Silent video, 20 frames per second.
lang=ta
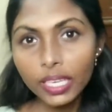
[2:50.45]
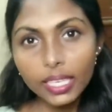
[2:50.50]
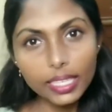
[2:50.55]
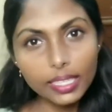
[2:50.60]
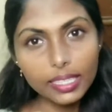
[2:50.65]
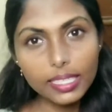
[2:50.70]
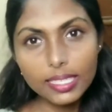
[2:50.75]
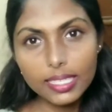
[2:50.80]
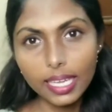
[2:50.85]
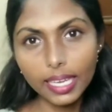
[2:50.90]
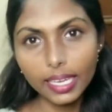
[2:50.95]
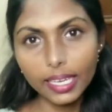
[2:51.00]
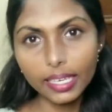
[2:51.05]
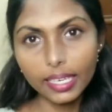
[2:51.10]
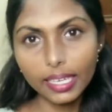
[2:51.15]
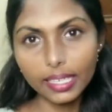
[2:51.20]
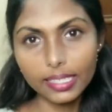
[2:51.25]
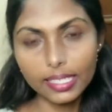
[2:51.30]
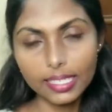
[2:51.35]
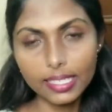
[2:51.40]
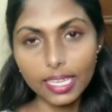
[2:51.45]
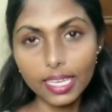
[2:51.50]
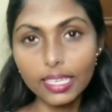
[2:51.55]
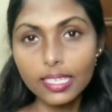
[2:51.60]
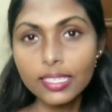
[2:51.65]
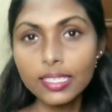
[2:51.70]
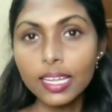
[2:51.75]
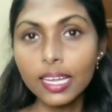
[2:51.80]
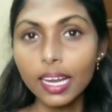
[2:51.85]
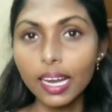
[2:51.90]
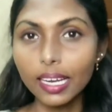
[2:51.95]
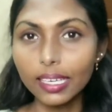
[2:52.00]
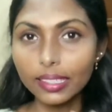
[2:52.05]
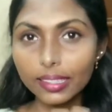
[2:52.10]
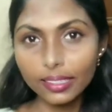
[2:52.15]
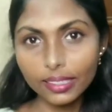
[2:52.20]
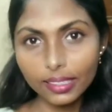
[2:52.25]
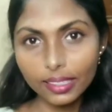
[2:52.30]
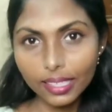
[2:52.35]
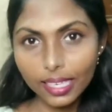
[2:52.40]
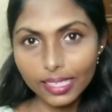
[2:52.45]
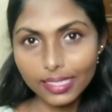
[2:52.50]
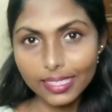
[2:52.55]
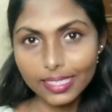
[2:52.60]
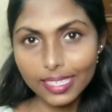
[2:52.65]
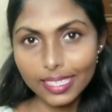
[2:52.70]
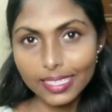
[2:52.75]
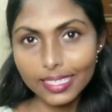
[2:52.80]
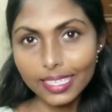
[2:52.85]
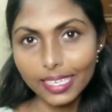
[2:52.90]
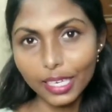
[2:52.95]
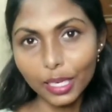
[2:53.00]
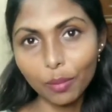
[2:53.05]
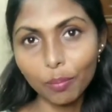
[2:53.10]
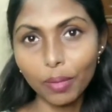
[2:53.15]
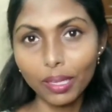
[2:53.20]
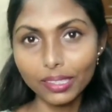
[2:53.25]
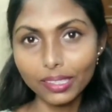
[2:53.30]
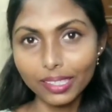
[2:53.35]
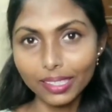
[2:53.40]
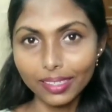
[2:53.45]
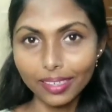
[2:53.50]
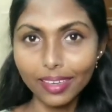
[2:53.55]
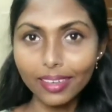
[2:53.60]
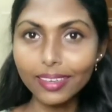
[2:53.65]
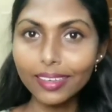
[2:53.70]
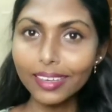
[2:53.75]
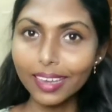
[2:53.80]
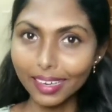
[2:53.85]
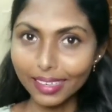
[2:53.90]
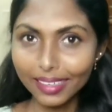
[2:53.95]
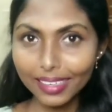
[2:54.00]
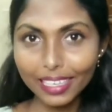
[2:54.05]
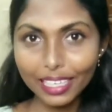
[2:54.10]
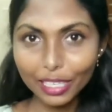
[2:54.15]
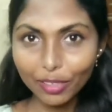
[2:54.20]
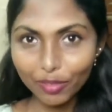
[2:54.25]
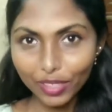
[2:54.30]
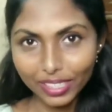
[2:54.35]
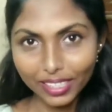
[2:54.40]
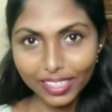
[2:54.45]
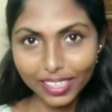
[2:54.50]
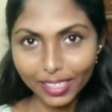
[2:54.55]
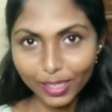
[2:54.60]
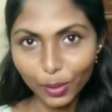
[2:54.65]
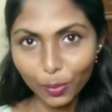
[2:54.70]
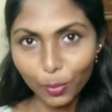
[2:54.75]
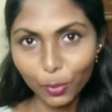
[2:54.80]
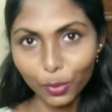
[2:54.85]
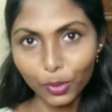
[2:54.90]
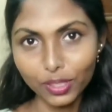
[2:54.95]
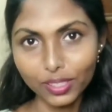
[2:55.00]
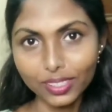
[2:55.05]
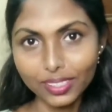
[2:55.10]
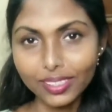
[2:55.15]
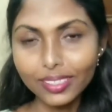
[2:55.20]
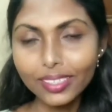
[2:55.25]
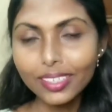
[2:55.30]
இது செகண்ட் எக்ஸசைஸ் அண்ட் தேர்ட் எக்ஸசைஸ் என்னன்னு பார்த்தீங்கன்னா கண்ணிலேயே வந்து எட்டு போட்டுட்டு